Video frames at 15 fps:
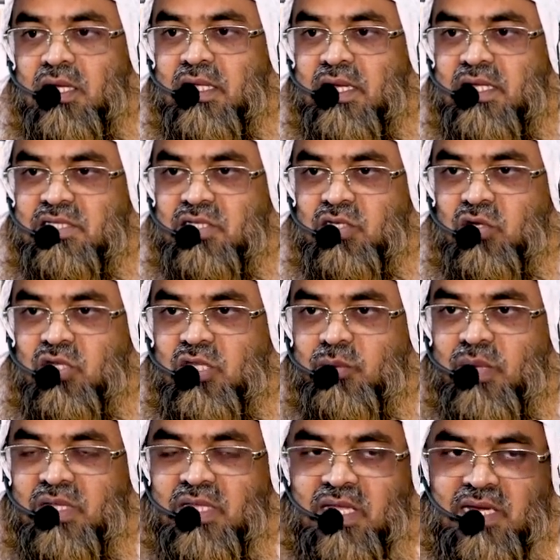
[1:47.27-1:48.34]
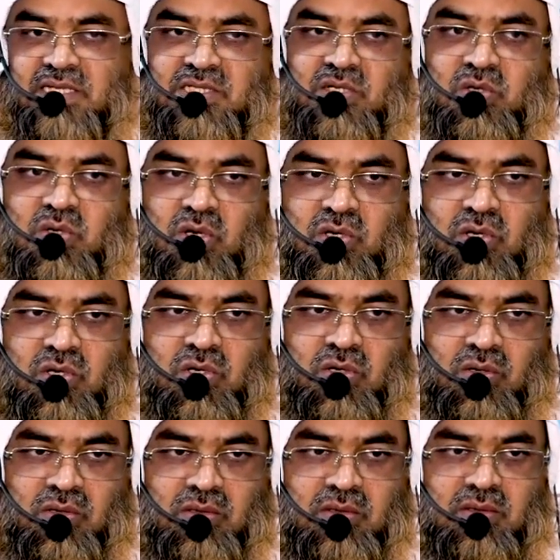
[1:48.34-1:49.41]
এরা যেন ইমানদাররা যেন কখনো
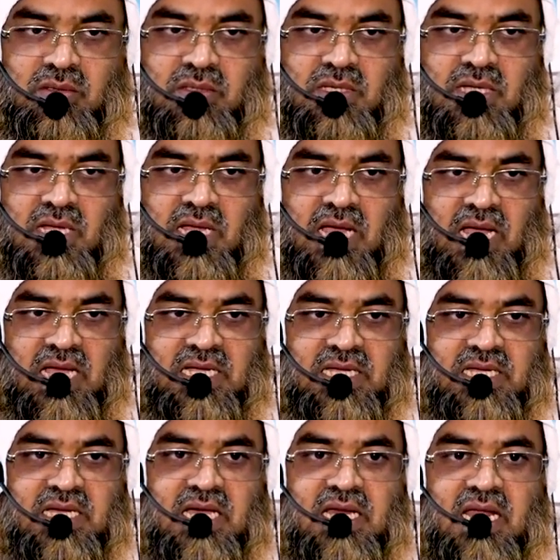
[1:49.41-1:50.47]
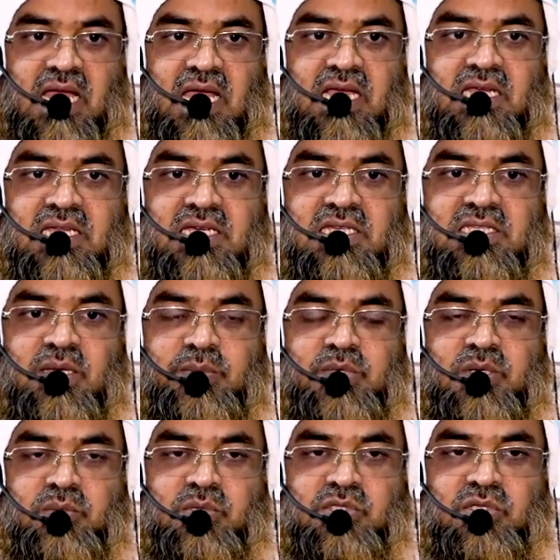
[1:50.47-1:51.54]
আগেকার আহলে
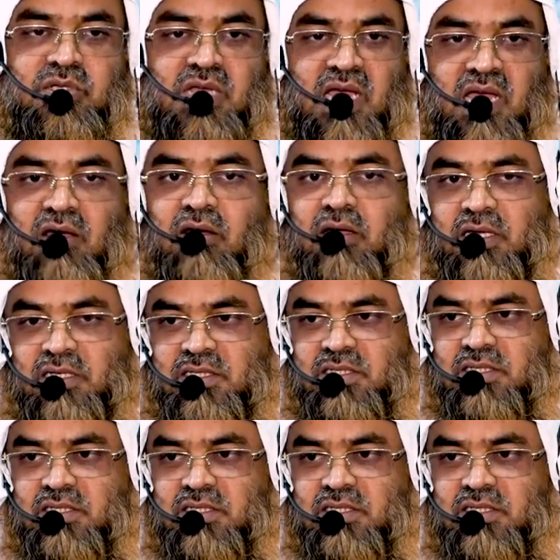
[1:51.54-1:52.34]
কিতাবদের মতো না হয়